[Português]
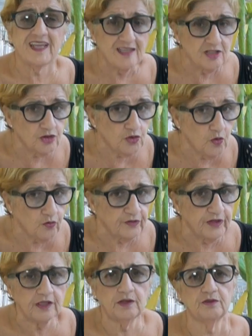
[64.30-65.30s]

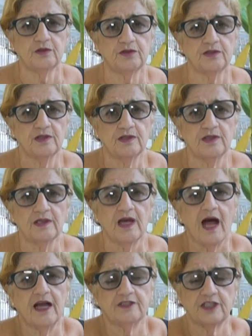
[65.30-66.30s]
desgovernos,
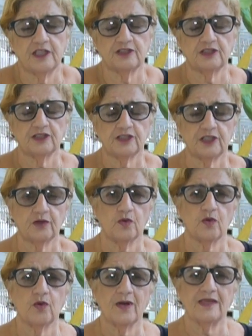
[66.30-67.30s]
a gente
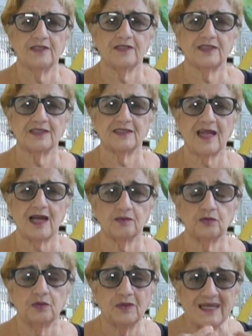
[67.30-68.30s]
chegou a esse
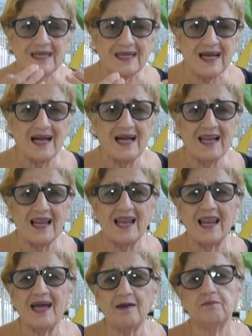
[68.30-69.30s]
estado
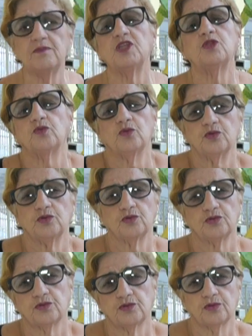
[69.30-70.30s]

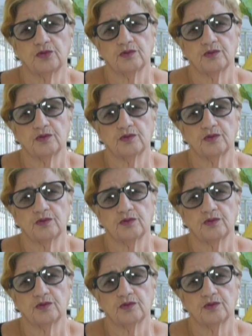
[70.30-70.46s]
calamitoso.